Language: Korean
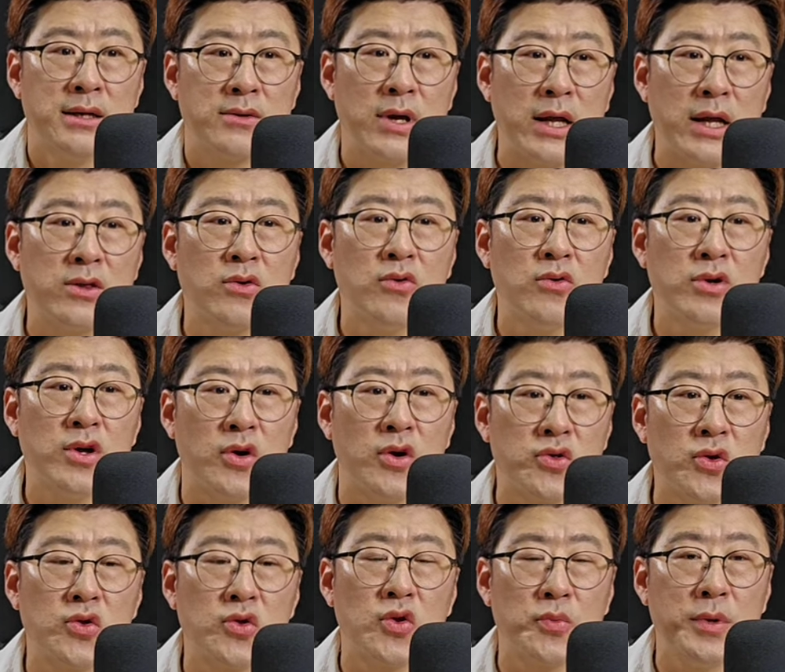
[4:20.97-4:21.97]
한동훈이
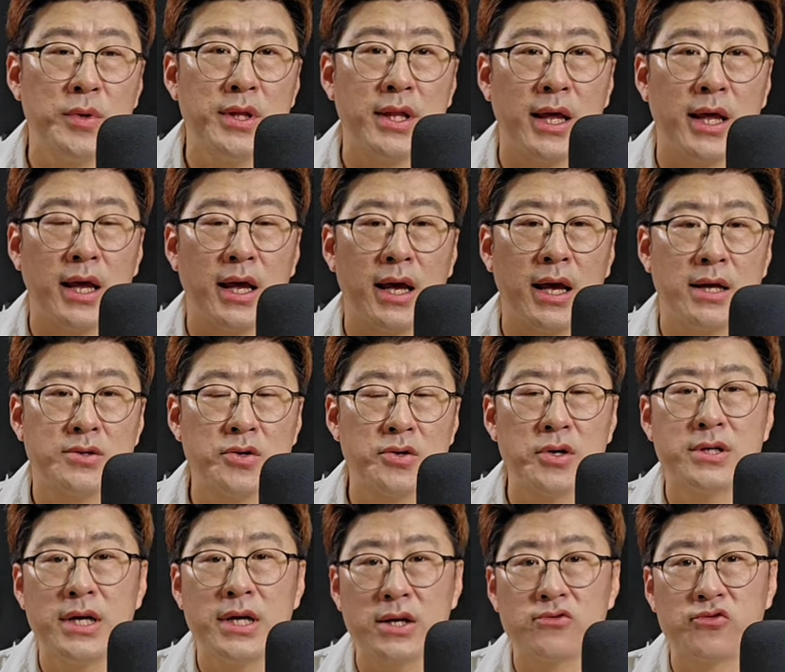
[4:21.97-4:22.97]
어떤 놈인데 저걸
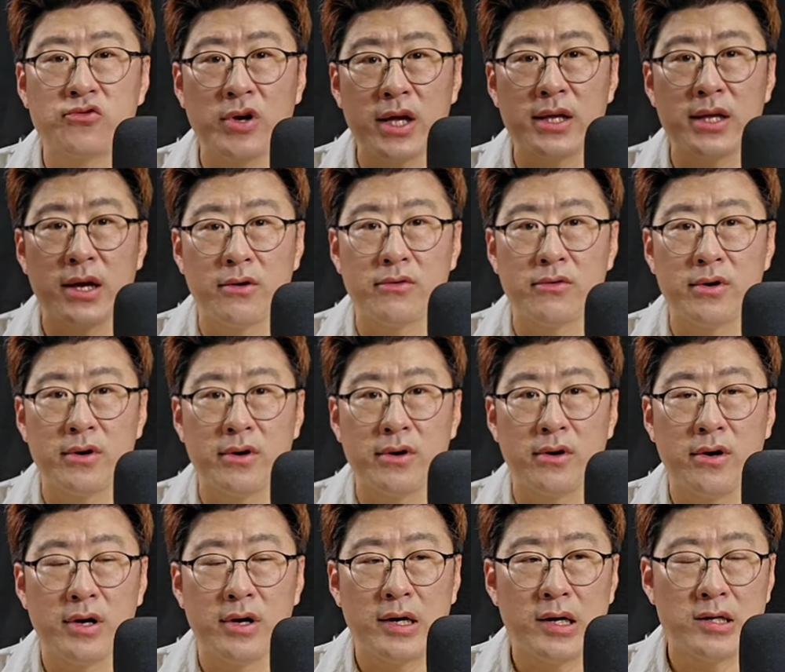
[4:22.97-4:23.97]
그냥
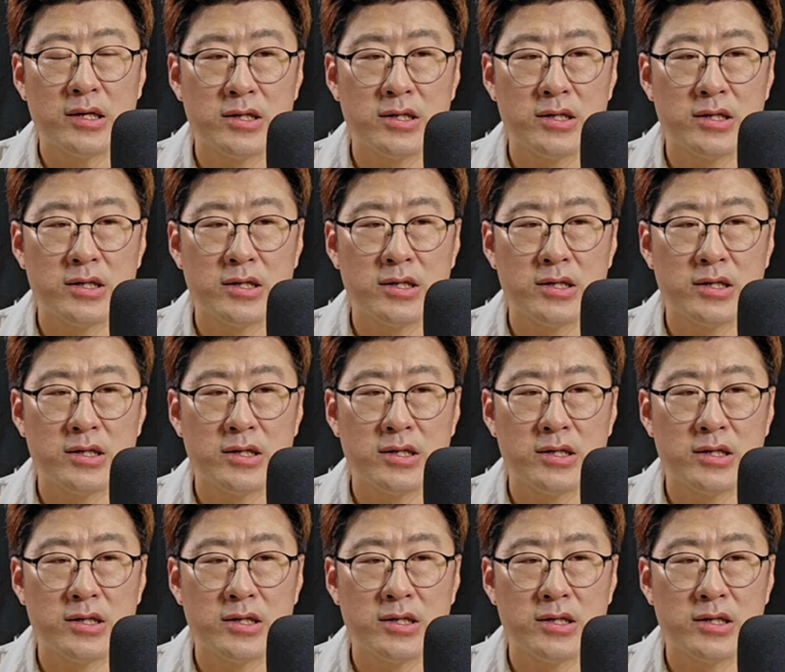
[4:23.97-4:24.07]
두겠냐고요.